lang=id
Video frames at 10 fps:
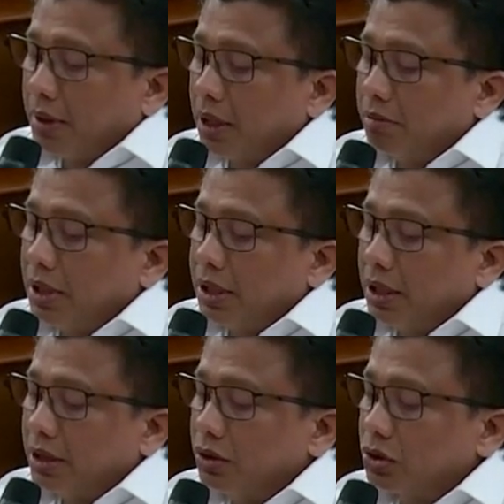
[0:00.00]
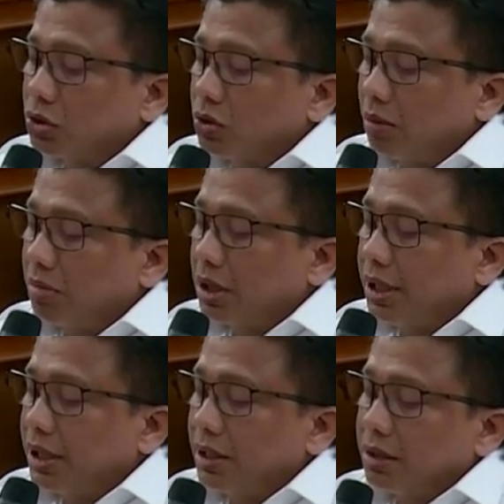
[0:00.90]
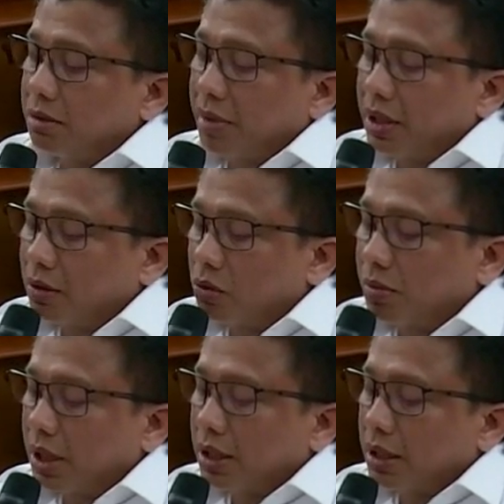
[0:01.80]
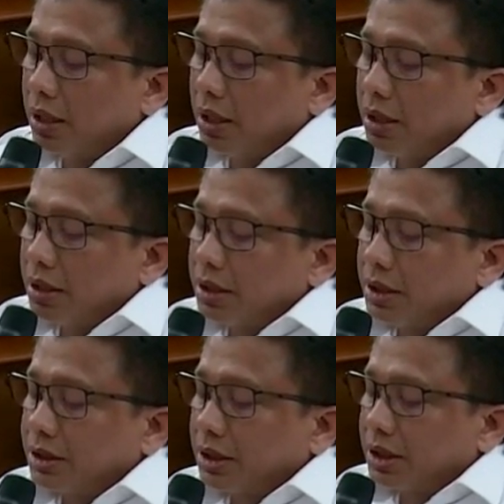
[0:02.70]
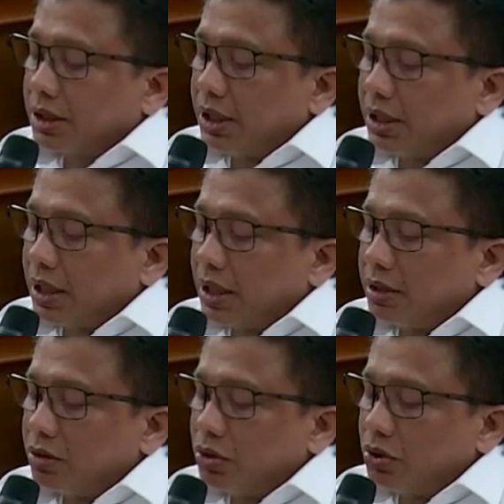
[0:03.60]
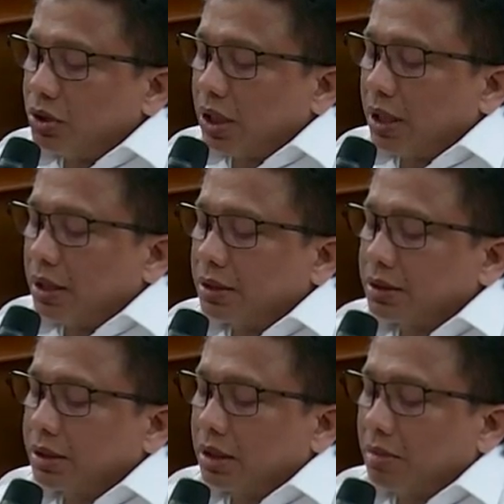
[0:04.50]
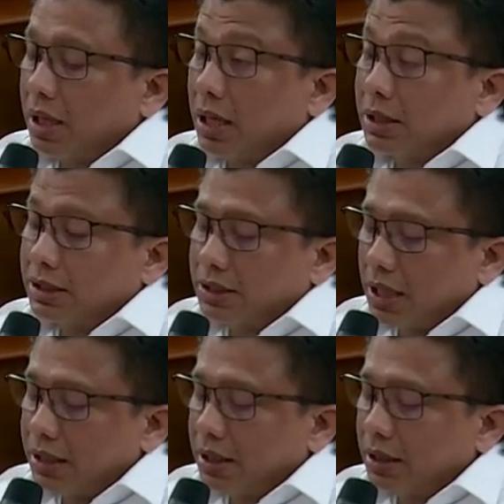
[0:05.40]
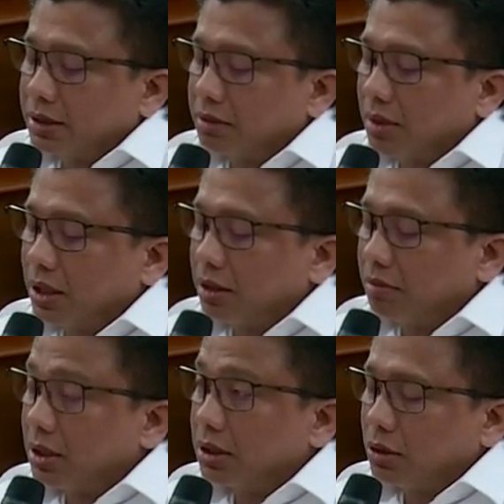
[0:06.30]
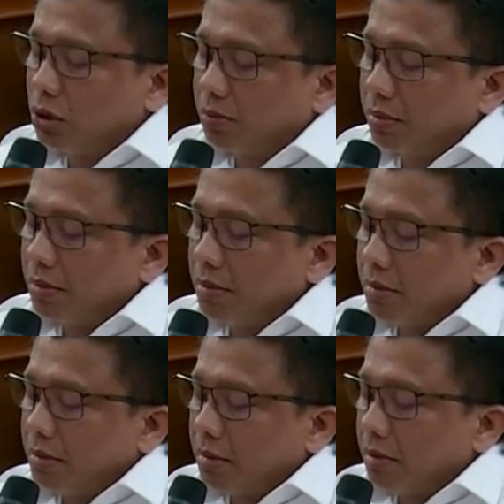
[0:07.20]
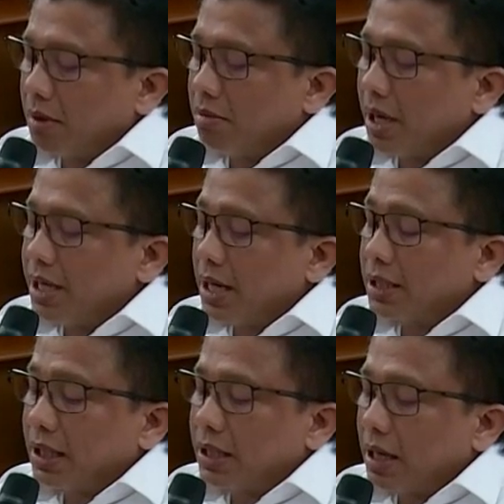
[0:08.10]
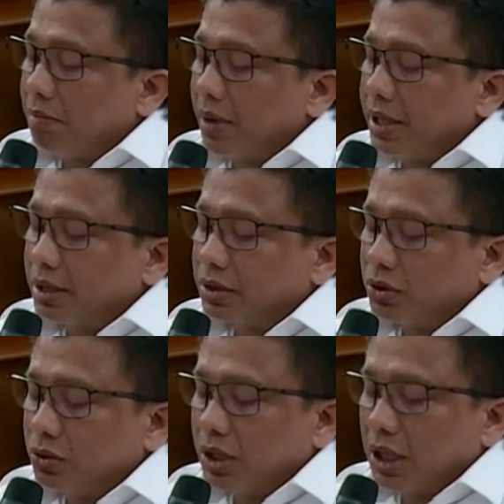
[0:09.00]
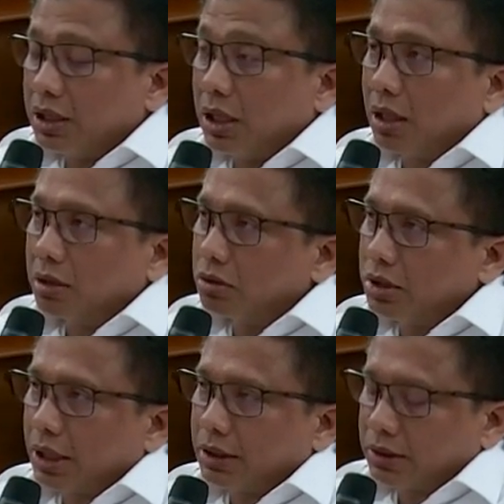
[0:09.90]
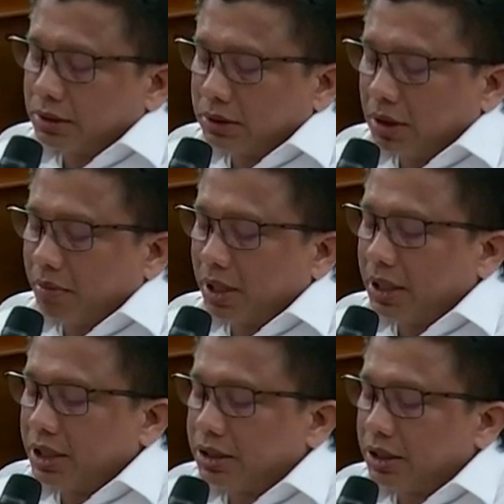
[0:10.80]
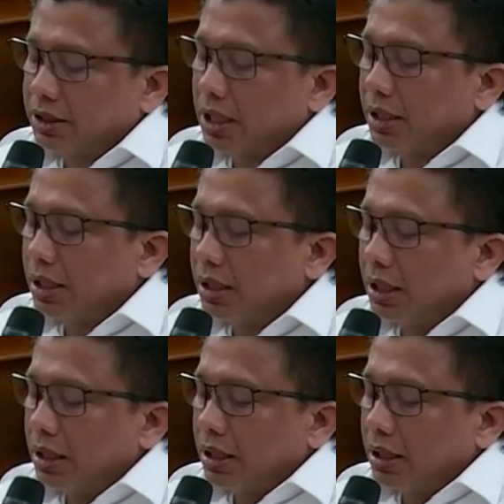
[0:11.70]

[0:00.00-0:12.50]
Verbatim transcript: dan melihat Yosua berdiri di depan rumah. Seketika itu juga kemarahan saya semakin meletup membayangkan apa yang sudah dilakukan kepada istri saya.